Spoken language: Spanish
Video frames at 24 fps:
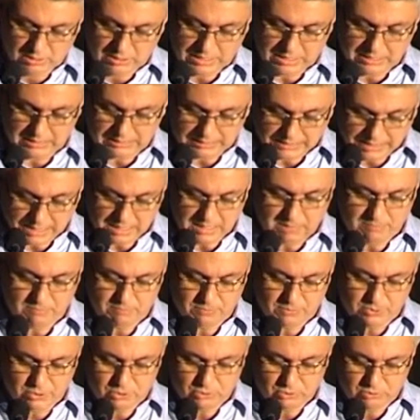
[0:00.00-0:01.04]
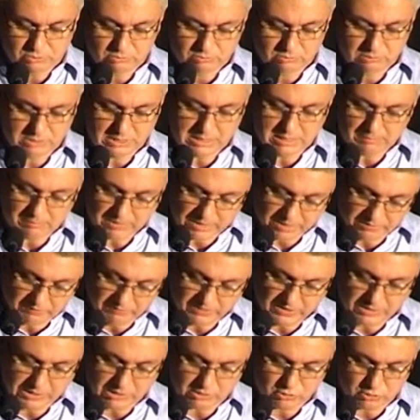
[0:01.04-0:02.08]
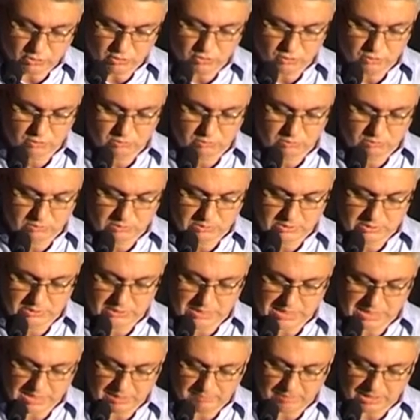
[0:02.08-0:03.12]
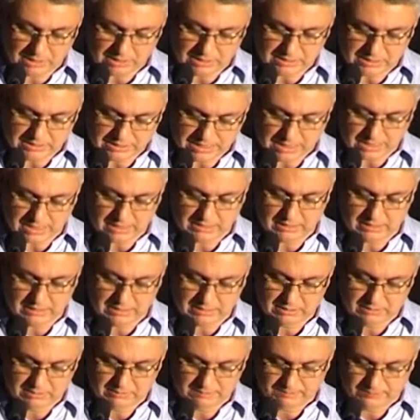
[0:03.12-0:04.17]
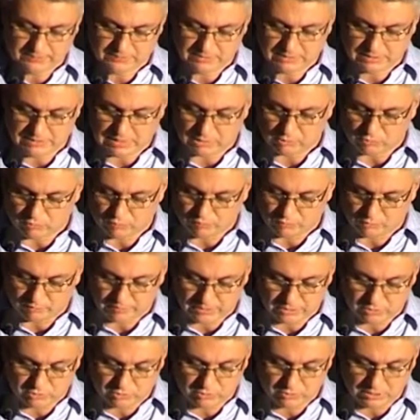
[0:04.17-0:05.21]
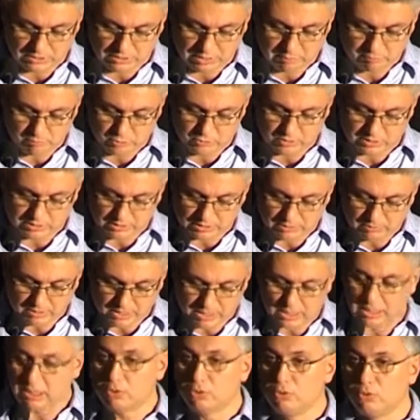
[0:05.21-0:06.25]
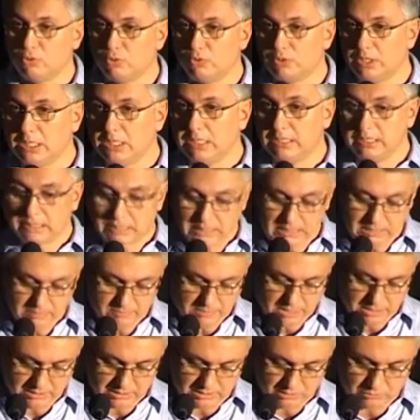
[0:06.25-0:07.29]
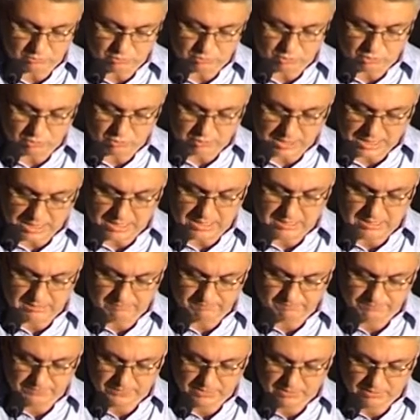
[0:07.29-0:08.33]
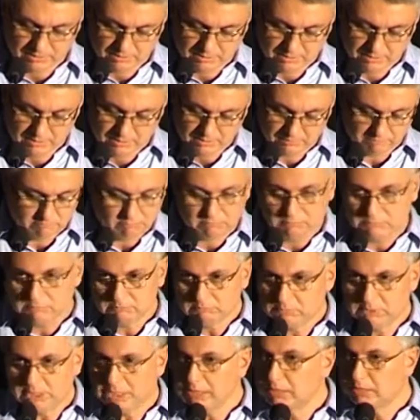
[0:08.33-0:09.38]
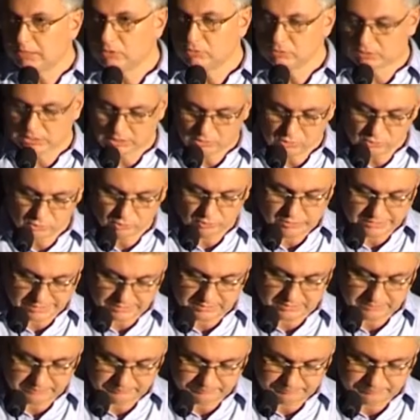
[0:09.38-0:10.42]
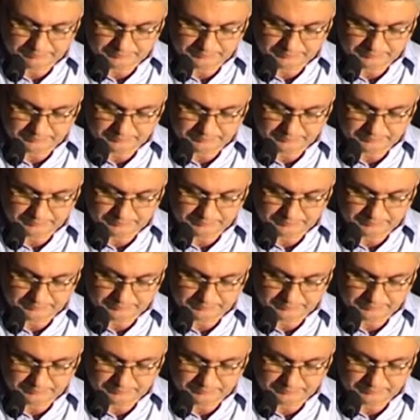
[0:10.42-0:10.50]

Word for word: el cambio, la planificación, el aprendizaje, la conformación de equipos de trabajo, el clima institucional, entre otras cosas.